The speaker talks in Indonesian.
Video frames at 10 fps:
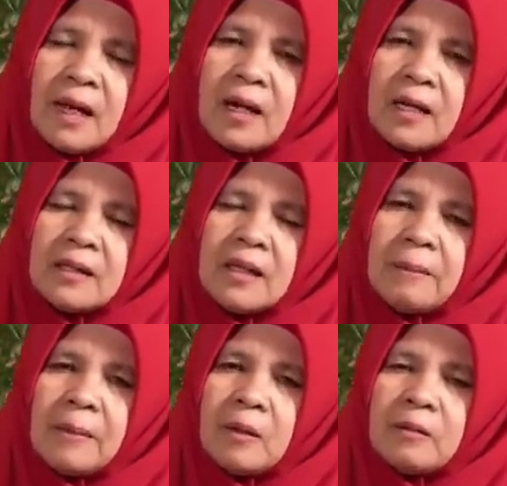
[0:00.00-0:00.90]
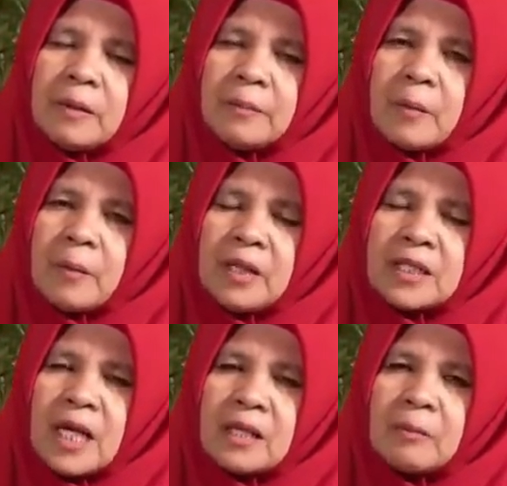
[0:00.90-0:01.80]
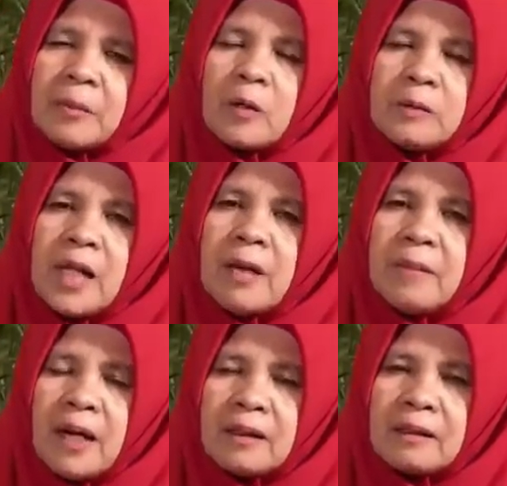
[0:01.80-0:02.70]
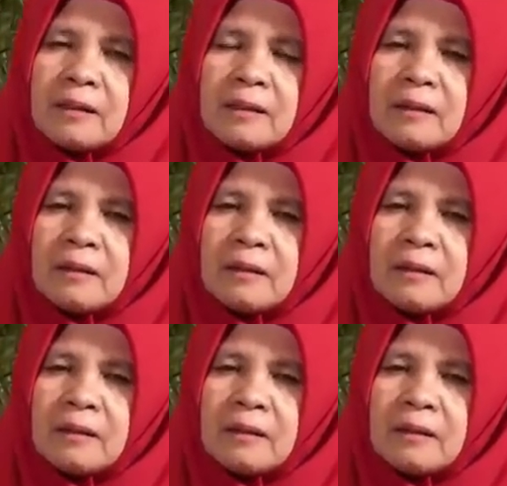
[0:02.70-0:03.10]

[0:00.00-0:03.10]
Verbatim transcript: Adanya prokumin propolis atau prokumin habat.